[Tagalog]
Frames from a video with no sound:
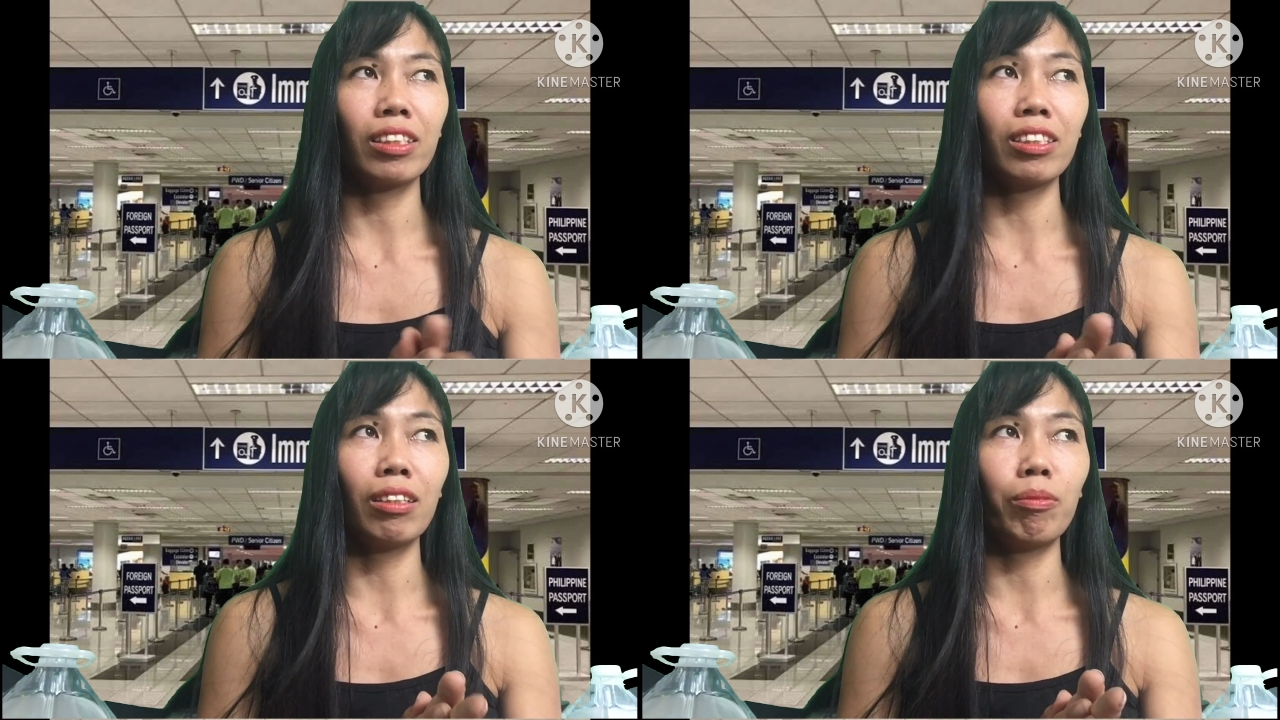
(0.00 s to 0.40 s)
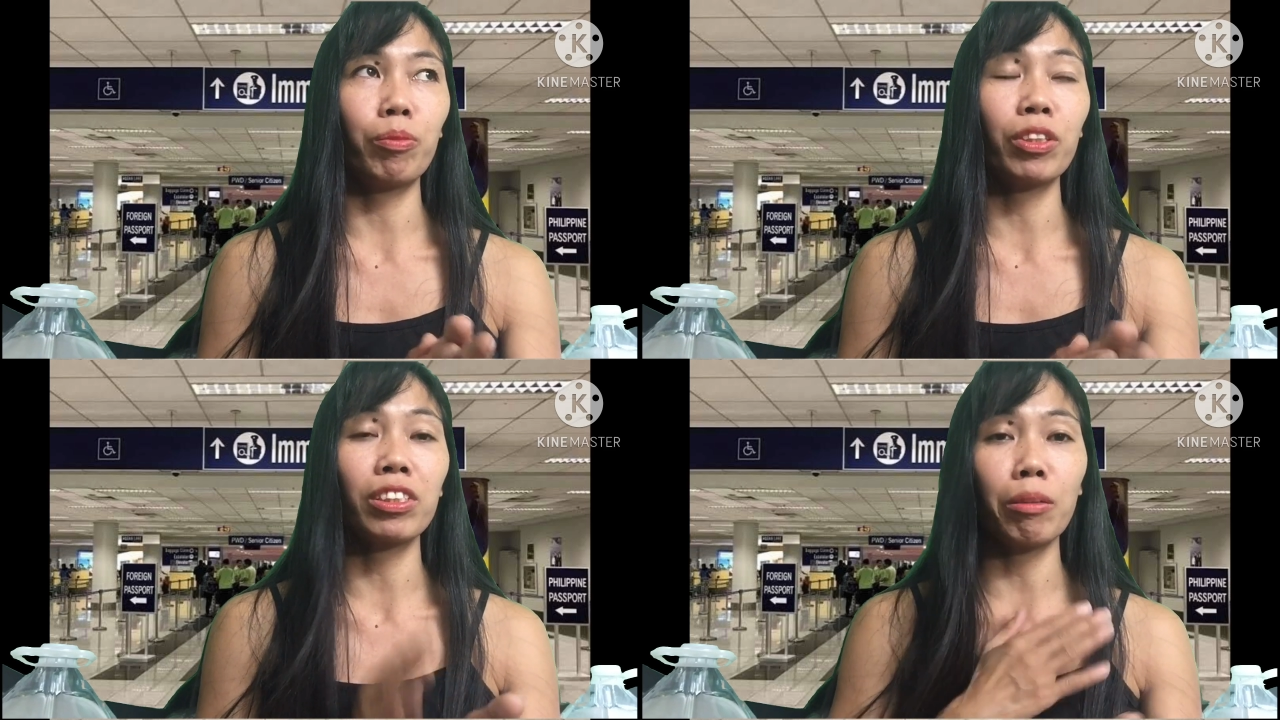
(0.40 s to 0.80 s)
Kasi,
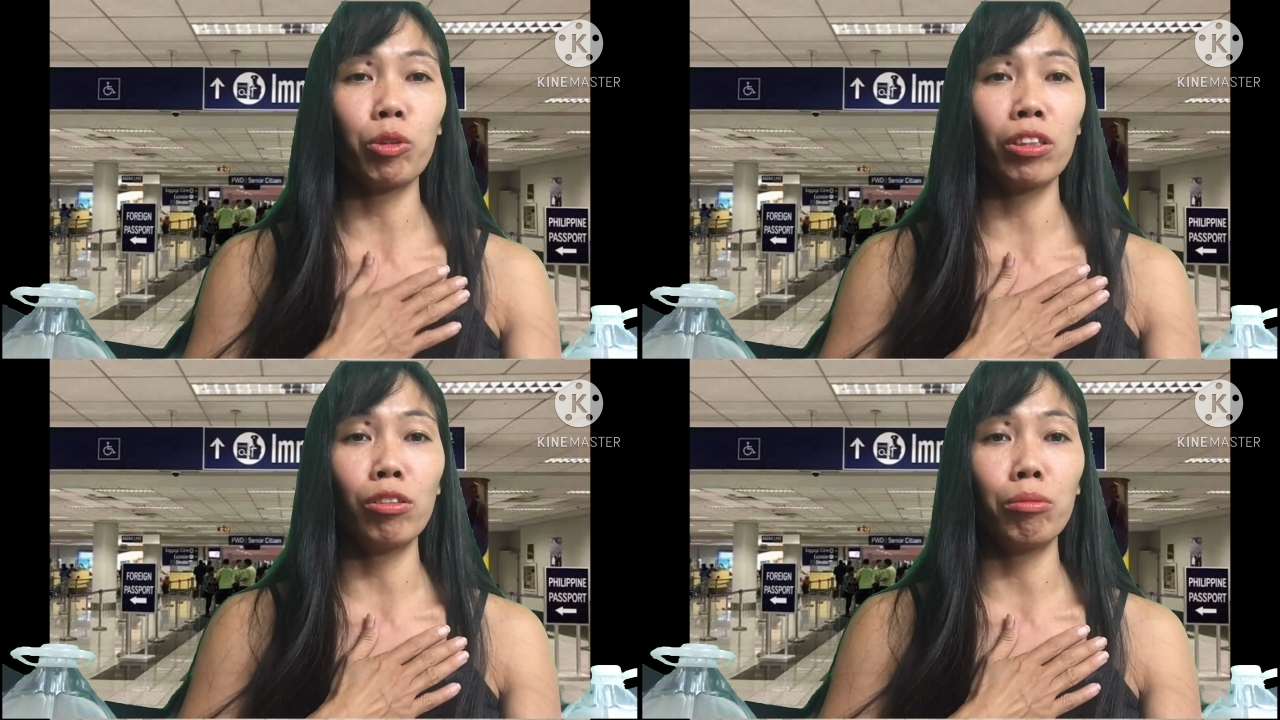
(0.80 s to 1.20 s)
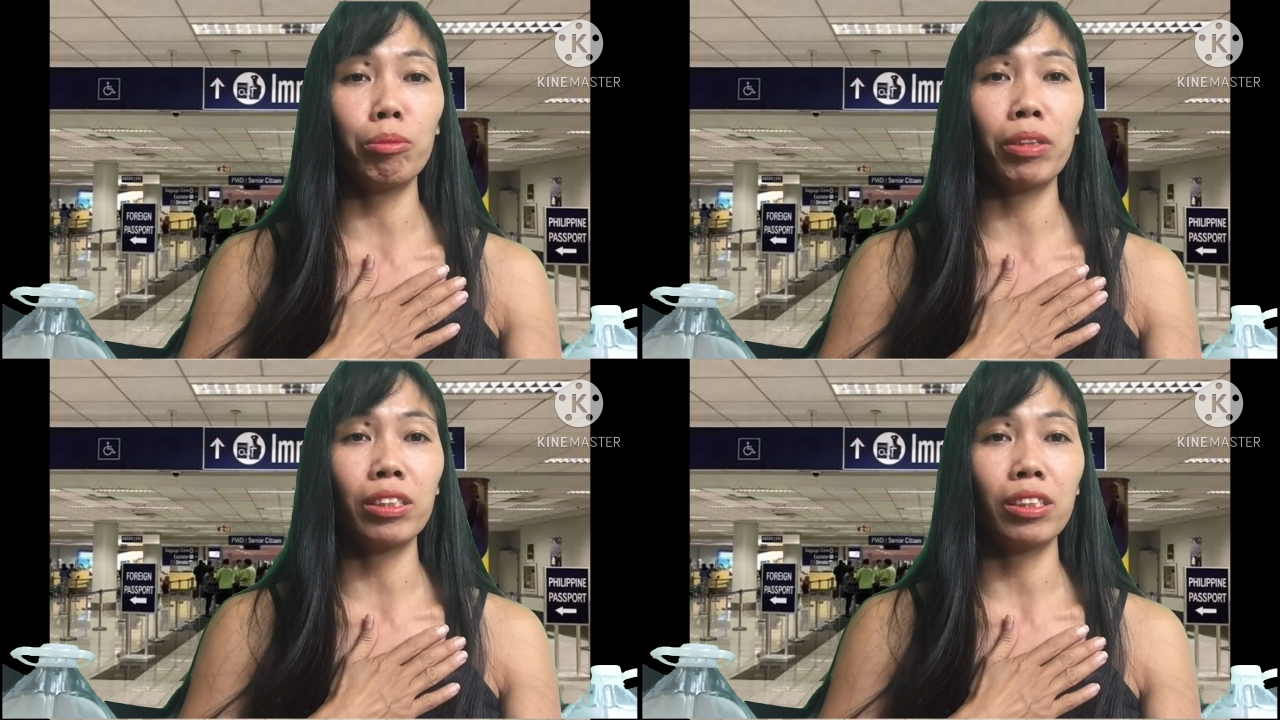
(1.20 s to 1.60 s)
first time ko rin
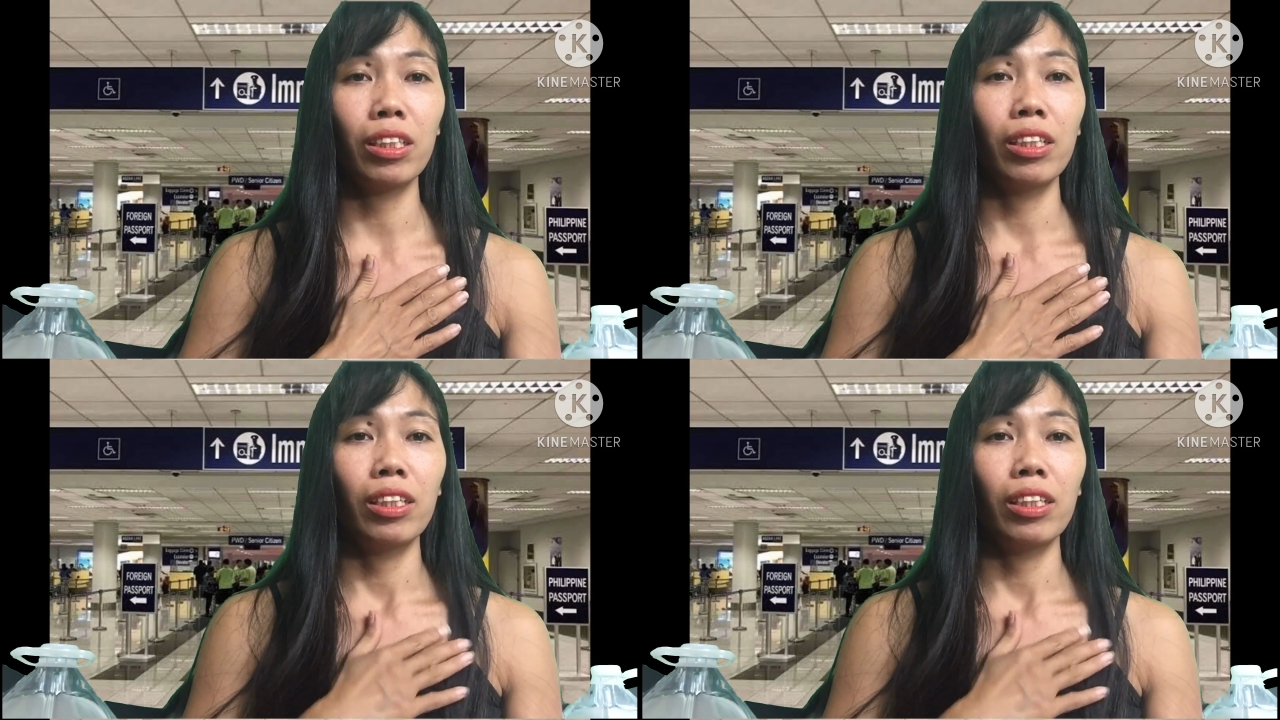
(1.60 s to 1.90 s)
lumabas